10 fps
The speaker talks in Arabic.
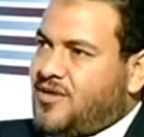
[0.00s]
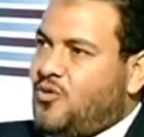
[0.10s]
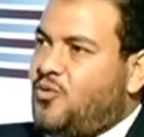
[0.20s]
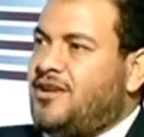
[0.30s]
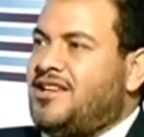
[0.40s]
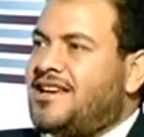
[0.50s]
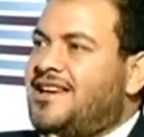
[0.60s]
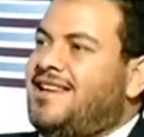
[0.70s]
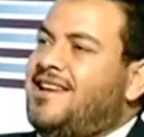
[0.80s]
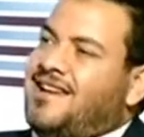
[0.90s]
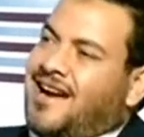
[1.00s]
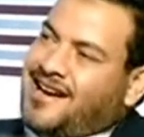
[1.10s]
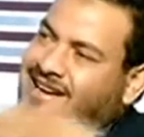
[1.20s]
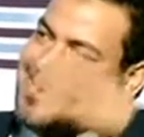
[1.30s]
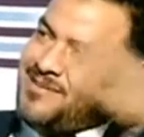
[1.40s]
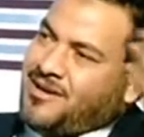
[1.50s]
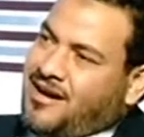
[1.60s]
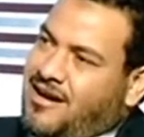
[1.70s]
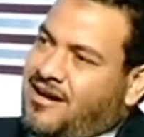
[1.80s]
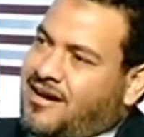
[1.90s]
وتيجي على الجانب
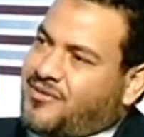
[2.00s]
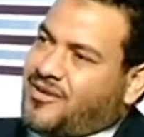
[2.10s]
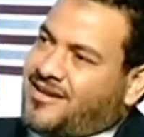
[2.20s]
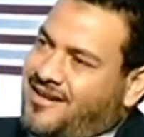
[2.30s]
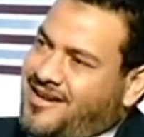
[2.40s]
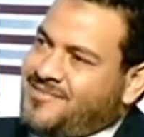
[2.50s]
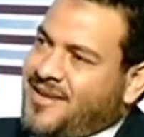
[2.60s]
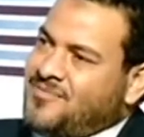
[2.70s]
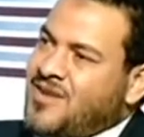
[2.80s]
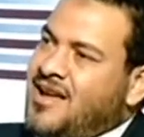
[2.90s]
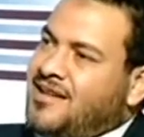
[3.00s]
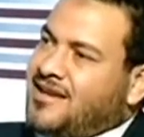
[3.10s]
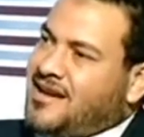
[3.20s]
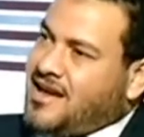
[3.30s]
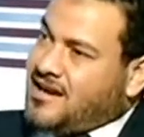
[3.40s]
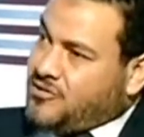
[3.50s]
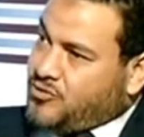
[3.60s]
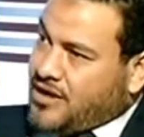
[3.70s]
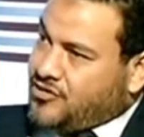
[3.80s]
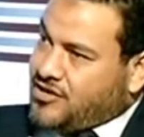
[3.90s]
الاخر في القايمه تلاقي كنت
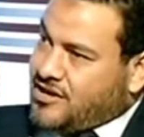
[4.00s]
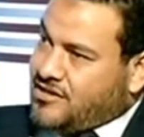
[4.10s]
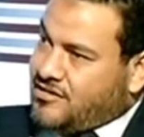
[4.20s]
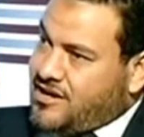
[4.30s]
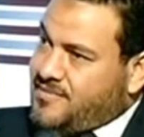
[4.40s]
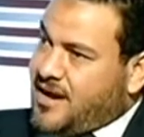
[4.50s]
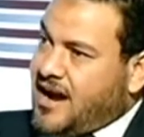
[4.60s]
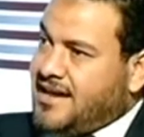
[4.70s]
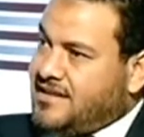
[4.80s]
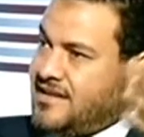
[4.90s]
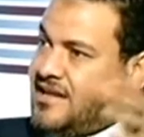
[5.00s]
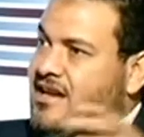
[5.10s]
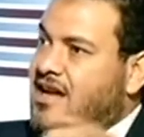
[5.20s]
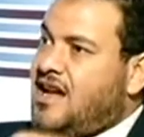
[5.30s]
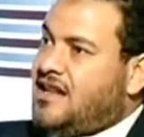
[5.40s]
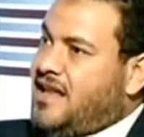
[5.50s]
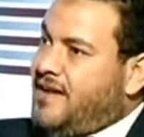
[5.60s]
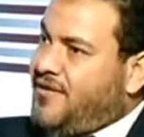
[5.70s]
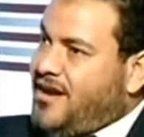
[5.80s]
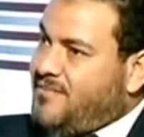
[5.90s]
حضرتك القايمه حد
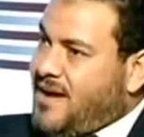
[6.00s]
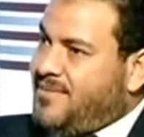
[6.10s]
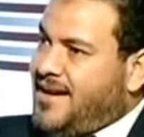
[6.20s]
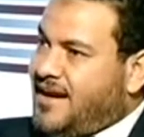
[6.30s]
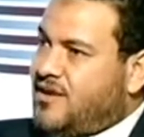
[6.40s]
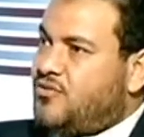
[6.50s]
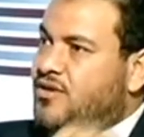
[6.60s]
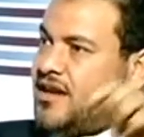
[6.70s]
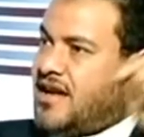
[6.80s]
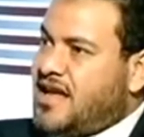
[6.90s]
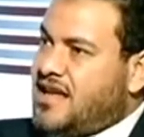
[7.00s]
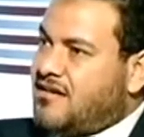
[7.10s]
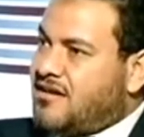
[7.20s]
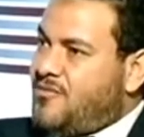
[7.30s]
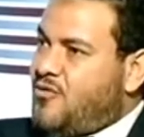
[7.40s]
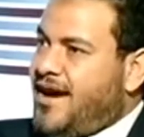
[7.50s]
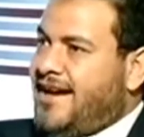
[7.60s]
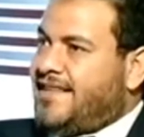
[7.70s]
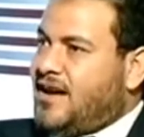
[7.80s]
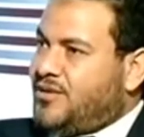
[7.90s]
دافع مبلغ وجاي رقم
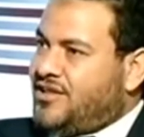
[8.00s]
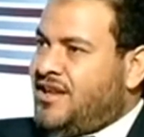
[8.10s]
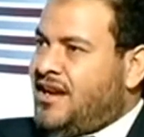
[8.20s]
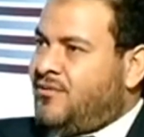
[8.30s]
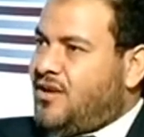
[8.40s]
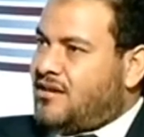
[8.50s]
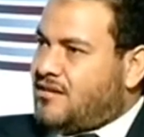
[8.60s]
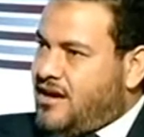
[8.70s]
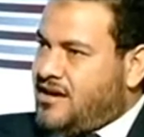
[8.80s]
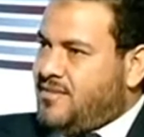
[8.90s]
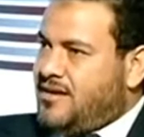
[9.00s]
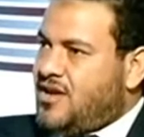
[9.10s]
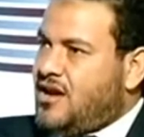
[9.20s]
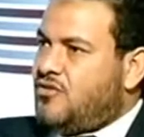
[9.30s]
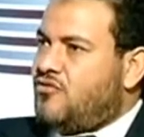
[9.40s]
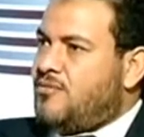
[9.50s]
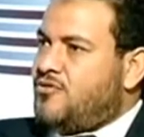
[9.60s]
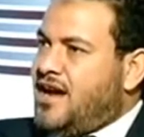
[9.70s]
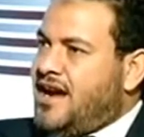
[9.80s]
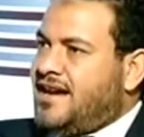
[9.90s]
واحد او اتنين في القايمه بالظبط
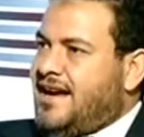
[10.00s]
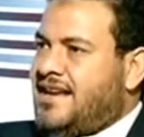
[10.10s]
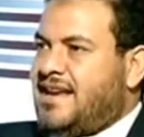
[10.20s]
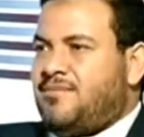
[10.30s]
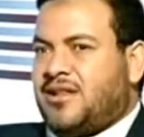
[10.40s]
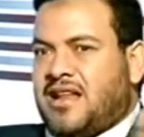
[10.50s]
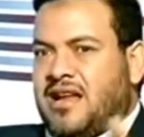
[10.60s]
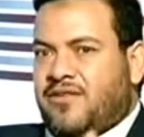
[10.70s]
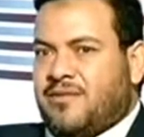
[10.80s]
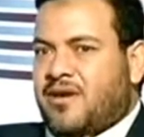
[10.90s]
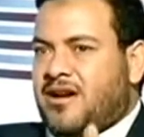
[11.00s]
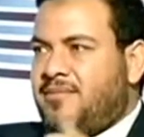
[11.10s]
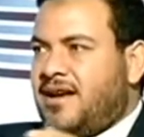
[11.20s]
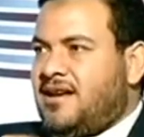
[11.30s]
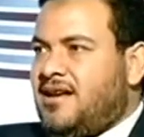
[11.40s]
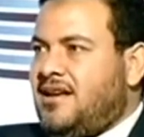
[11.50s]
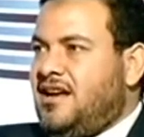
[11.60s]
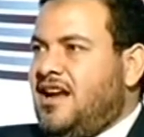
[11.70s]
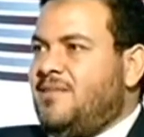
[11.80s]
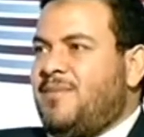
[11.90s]
وبناء عليه بتلاقيه في البرلمان
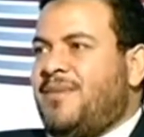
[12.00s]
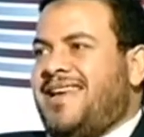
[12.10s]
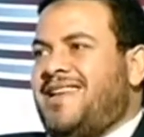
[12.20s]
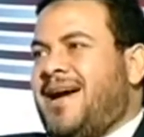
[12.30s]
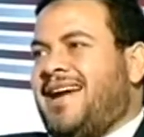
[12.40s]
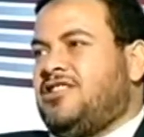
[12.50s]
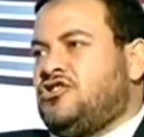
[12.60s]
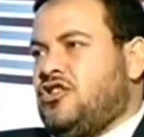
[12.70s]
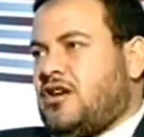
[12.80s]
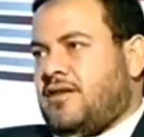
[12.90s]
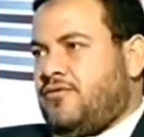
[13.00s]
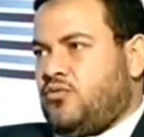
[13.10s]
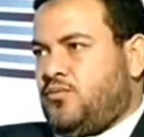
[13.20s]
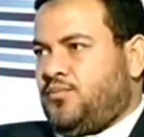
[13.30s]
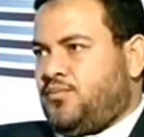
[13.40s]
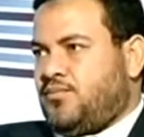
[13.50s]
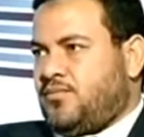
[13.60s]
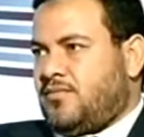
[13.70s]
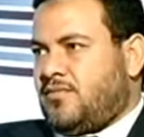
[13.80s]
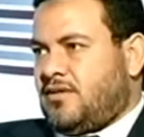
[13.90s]
علما بان ما حدش يعرفه بالظبط
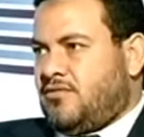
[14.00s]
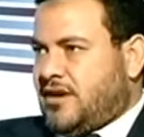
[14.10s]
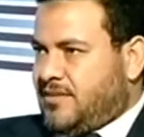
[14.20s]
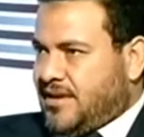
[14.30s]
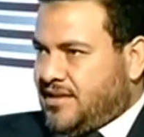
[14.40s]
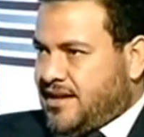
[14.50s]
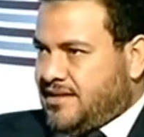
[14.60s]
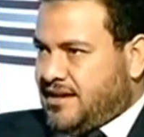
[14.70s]
واخد بال ساعتك وما